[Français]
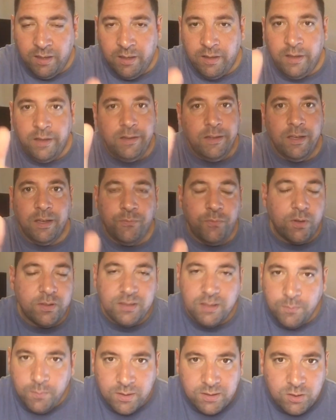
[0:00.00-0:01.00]
un lien
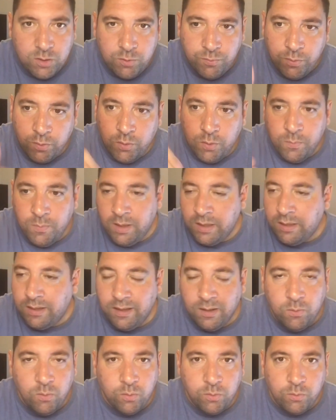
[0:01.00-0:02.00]
forcément si tu veux te mettre
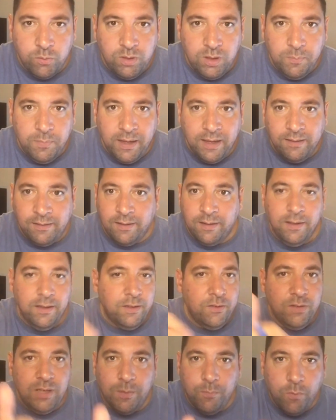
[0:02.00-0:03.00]
un compte Unibet,
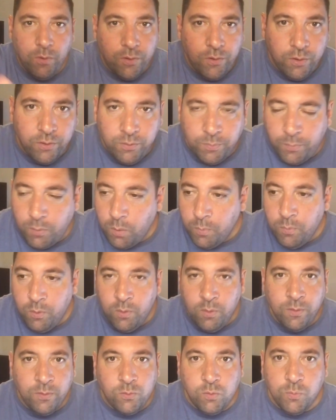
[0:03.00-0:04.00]
il y a mon code
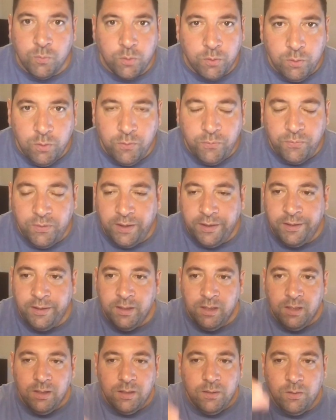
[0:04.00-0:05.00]
promo, tout le monde le fait.
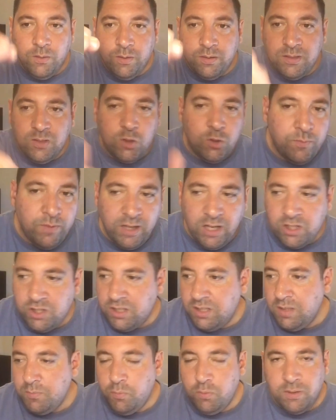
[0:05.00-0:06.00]
Euh, si tu vas aller
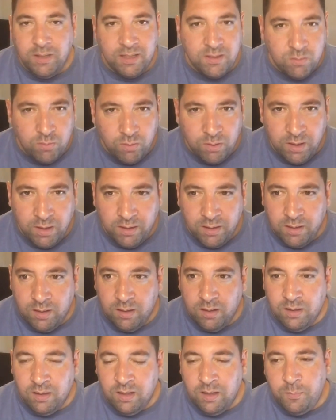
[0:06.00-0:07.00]
acheter des bouquins sur
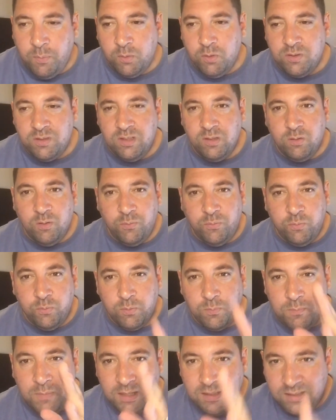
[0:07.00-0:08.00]
les, pronostics de
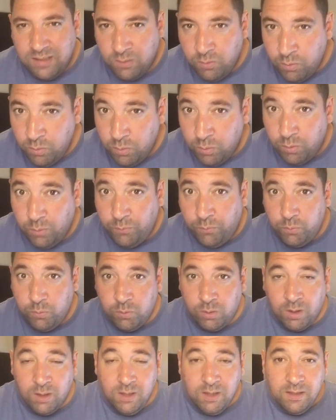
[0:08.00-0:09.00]
foot, mais c'est du loto
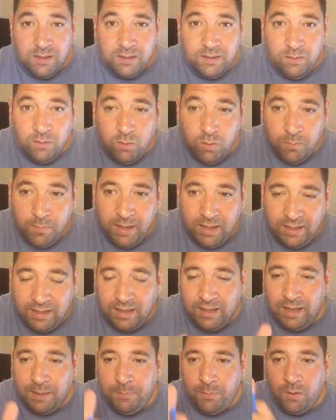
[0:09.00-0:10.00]
foot, euh, le mec
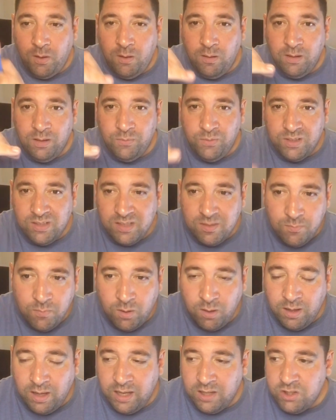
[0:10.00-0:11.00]
apprend
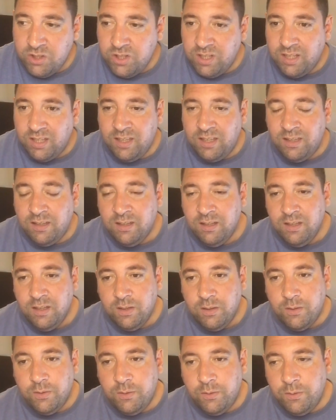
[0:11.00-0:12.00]
effectivement à gérer
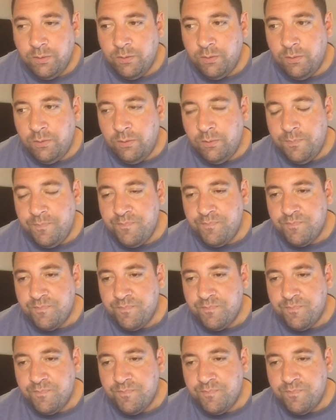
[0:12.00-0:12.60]
euh,